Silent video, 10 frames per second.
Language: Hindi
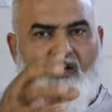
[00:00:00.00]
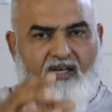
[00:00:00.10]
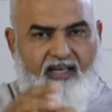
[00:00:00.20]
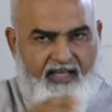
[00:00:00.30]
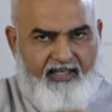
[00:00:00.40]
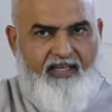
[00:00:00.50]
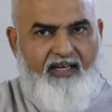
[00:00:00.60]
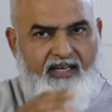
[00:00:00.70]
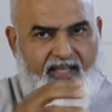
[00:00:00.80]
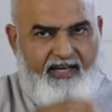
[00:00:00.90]

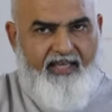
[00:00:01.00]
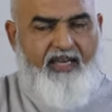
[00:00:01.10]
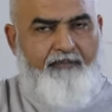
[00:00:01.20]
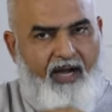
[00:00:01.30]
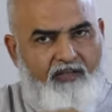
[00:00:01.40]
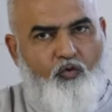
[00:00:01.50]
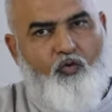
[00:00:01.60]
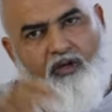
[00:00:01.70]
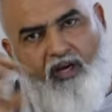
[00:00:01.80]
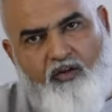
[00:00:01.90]
लेकिन लेने के बाद
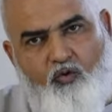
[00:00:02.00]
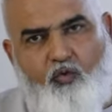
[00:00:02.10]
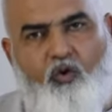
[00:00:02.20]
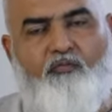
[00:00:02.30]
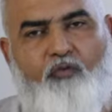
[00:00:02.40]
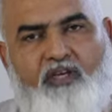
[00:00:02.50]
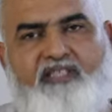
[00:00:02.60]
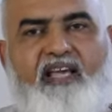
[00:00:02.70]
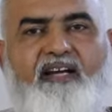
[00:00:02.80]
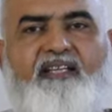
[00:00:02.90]
उन लड़कों को
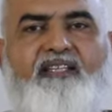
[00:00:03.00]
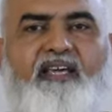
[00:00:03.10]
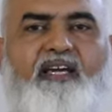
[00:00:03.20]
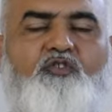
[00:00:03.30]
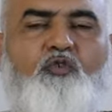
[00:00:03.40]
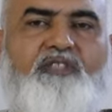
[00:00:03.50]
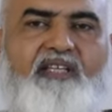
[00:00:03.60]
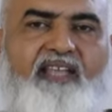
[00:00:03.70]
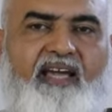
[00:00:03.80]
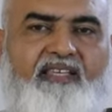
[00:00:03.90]
वही सैलरी देंगे जो
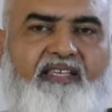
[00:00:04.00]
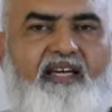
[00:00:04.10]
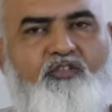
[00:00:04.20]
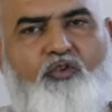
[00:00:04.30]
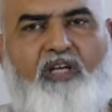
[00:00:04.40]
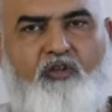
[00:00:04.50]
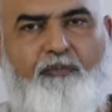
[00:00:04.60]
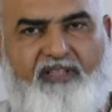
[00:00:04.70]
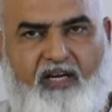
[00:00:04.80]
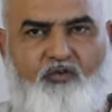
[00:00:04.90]
उनसे तय किए हैं चौदह सौ
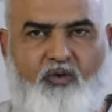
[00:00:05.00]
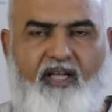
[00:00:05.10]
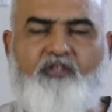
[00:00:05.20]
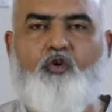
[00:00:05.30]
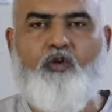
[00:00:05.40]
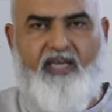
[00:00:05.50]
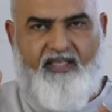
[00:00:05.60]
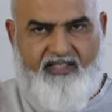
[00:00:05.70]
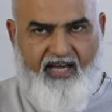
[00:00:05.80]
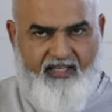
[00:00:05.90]
पंद्रह सौ रियाल जो कि
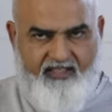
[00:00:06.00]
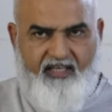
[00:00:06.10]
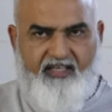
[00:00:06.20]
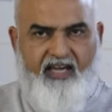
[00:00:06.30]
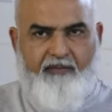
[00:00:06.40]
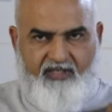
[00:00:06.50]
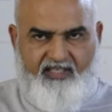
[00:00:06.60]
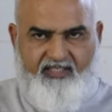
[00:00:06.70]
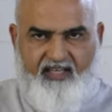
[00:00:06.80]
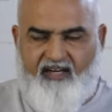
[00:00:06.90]
एक जायज़ तरीका है
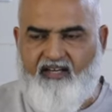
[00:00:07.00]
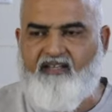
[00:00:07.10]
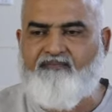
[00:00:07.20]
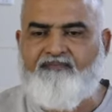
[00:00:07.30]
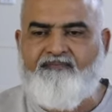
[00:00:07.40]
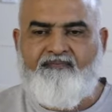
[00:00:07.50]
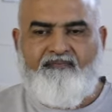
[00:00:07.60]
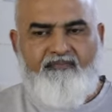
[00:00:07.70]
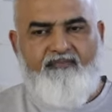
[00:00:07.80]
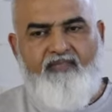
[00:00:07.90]
बिजनेस करने का
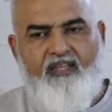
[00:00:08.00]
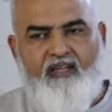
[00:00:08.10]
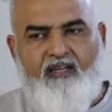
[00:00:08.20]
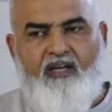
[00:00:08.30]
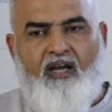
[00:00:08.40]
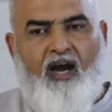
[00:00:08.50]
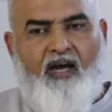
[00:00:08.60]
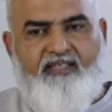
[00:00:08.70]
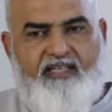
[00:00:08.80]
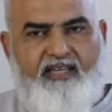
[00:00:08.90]

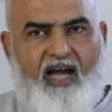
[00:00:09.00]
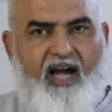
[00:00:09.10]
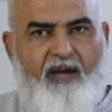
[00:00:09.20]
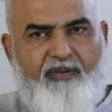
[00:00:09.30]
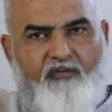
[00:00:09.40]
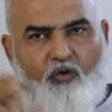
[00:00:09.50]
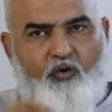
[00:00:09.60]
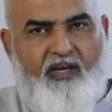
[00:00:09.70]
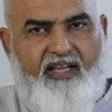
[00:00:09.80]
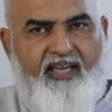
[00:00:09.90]
अच्छा यहाँ पे वो
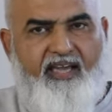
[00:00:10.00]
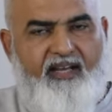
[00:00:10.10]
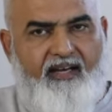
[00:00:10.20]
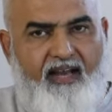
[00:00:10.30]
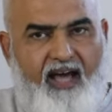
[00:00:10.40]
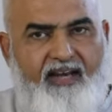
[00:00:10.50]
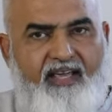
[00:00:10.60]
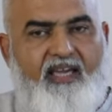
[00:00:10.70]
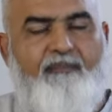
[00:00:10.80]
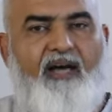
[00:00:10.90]
उनको ले आए
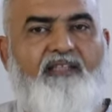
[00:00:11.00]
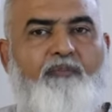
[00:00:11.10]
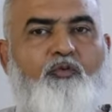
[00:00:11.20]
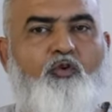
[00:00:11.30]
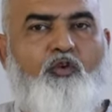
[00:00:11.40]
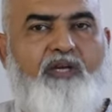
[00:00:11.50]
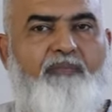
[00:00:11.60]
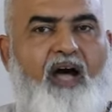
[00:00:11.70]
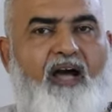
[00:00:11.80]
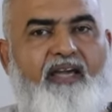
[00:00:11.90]
लाने के बाद आप उनको
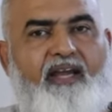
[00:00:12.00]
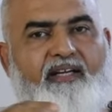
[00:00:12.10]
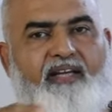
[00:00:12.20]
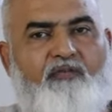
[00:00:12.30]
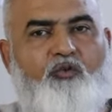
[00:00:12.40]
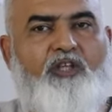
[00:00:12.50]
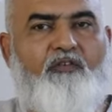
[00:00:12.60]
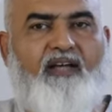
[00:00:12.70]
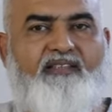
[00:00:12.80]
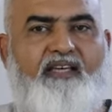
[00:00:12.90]
जब आगे इंटरव्यू
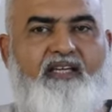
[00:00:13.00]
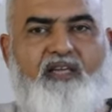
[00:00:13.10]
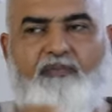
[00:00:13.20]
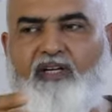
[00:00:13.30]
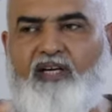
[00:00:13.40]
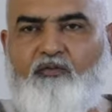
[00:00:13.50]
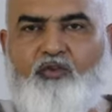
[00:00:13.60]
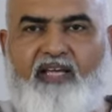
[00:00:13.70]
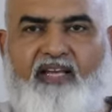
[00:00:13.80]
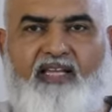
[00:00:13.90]
दिलवाते हैं जब
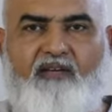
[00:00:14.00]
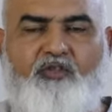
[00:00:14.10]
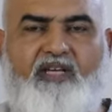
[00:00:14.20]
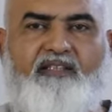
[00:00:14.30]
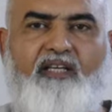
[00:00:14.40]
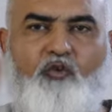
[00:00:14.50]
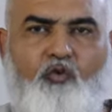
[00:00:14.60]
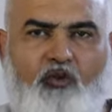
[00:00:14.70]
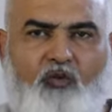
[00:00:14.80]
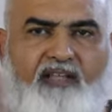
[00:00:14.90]
इंटरव्यू देने के लिए वो जाते हैं तो
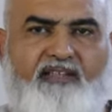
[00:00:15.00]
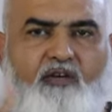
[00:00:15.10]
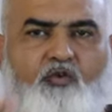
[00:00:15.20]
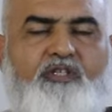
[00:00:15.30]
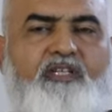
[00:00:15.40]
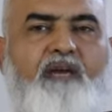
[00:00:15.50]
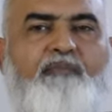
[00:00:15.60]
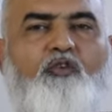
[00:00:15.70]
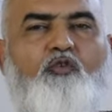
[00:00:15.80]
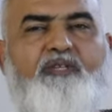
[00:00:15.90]
उनको तो आता ही कुछ नहीं है
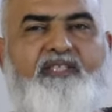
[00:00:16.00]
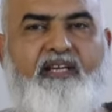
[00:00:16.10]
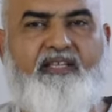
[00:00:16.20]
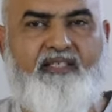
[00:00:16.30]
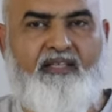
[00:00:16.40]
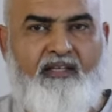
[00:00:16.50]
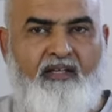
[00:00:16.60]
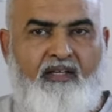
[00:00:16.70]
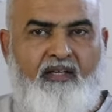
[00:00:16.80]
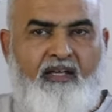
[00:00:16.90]
बिल्कुल भी सिरे से
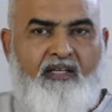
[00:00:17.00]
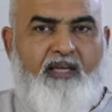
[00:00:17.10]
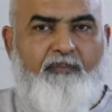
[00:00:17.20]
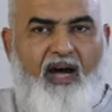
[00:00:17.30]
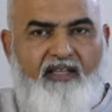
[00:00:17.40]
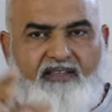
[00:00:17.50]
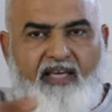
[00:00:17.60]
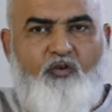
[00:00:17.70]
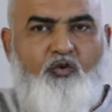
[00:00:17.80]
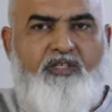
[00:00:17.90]
जब आता
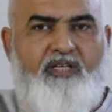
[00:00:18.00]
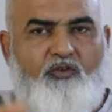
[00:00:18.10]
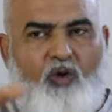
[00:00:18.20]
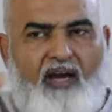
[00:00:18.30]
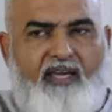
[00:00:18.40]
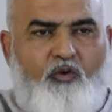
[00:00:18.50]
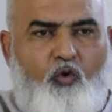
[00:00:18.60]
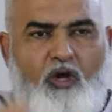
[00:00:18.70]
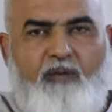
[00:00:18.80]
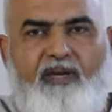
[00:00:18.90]
ही कुछ नहीं तो आगे
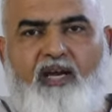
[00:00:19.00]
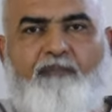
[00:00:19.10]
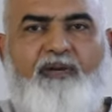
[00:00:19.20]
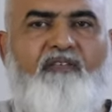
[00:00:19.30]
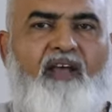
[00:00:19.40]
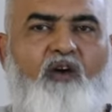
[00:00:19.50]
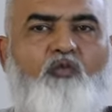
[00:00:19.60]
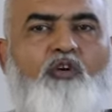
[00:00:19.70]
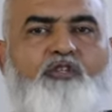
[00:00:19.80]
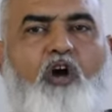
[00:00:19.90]
कोई भी कंपनी वाला
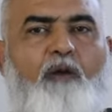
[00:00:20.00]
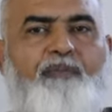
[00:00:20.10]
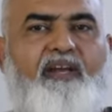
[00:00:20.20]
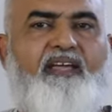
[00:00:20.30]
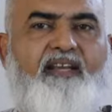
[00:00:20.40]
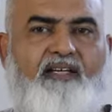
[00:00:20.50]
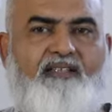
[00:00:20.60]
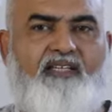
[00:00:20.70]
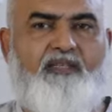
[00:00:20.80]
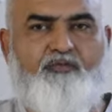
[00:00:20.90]
उनको जॉब पे नहीं
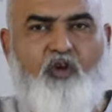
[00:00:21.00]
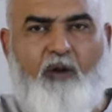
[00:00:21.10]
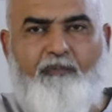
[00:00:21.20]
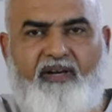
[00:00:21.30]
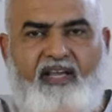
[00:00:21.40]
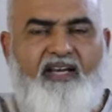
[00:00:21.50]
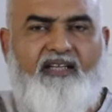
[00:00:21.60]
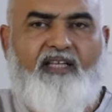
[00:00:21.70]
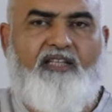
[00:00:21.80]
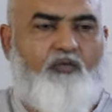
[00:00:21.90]
रखता जब जॉब पे नहीं
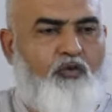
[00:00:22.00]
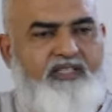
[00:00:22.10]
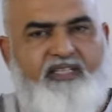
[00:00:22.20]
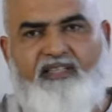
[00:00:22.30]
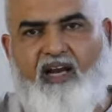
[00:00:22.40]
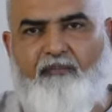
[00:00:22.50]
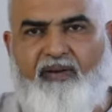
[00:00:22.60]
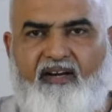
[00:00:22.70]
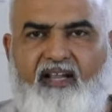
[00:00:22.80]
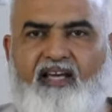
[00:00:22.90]
रखता तो वो इसी तरह
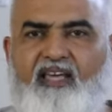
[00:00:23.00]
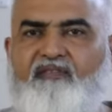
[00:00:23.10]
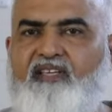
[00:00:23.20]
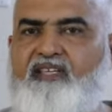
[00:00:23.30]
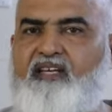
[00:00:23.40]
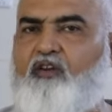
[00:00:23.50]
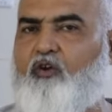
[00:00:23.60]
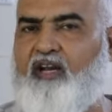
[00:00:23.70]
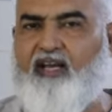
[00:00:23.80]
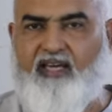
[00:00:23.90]
फिरने लगे हुए जलील
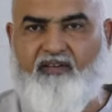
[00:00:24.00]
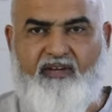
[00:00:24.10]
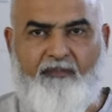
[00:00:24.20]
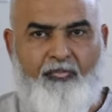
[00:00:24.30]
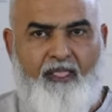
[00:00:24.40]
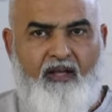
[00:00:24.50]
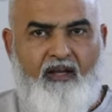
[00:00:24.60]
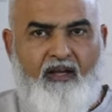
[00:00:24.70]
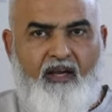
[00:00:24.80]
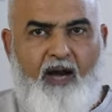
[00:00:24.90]
होने लगे हुए हैं
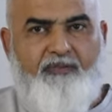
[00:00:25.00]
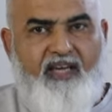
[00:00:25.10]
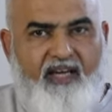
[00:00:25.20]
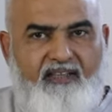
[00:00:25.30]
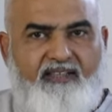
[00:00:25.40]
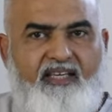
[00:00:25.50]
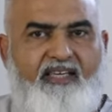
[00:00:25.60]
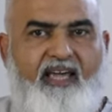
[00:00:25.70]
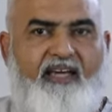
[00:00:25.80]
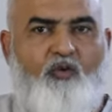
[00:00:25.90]
अब ये गलती
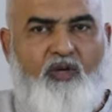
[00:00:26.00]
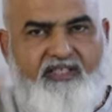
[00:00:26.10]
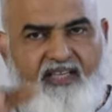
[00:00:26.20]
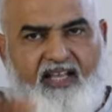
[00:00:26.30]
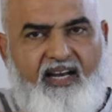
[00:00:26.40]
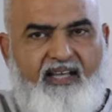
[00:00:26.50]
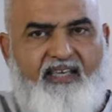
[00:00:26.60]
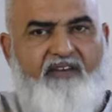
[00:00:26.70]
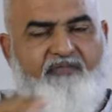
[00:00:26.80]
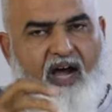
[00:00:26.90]
किया है क्योंकि ये
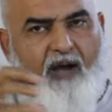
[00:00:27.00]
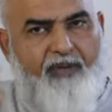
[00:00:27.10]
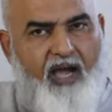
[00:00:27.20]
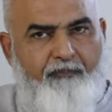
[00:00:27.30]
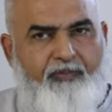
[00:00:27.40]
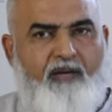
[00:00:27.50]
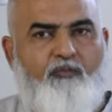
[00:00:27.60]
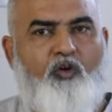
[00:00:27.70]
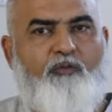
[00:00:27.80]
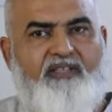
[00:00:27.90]
लड़के वहां पे अपने
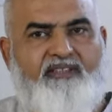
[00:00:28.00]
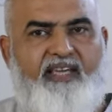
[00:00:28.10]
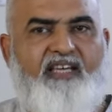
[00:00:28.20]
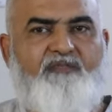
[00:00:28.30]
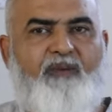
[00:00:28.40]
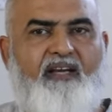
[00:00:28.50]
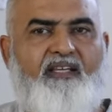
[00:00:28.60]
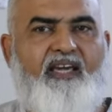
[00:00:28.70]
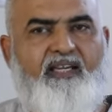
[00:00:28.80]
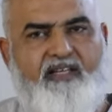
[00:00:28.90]
मुल्क में तेज़
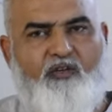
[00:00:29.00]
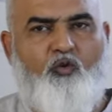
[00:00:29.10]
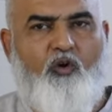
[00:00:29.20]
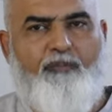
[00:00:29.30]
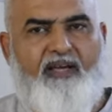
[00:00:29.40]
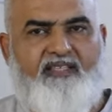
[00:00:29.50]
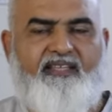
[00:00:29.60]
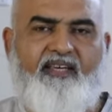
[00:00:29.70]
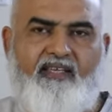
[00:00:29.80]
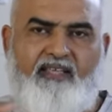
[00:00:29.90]
बन के एजेंटों को पैसे
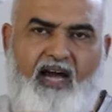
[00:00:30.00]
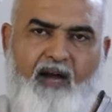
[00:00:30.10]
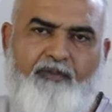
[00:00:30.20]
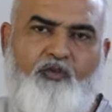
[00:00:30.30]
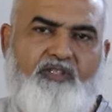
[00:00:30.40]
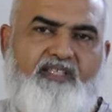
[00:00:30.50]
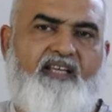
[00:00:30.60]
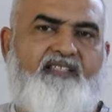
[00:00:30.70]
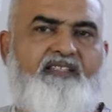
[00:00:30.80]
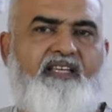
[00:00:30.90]
देके यहां यहाँ पे तो किसी
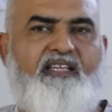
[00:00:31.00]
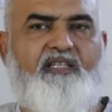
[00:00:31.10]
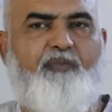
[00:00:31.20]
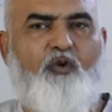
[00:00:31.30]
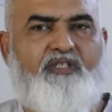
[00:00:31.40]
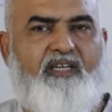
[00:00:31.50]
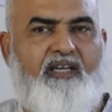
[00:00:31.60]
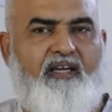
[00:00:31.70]
न किसी तरीके से पहुंच गए